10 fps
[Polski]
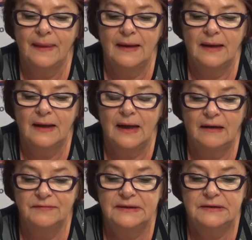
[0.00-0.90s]
e,
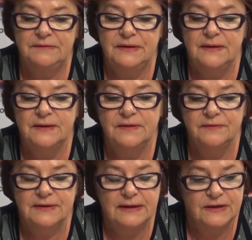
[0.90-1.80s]
a w tej chwili
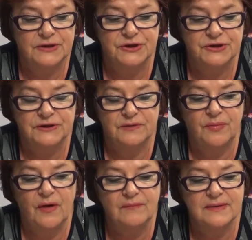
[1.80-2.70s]
wydaje się, że ten
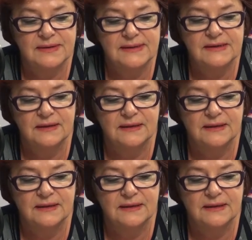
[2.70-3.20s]
pomysł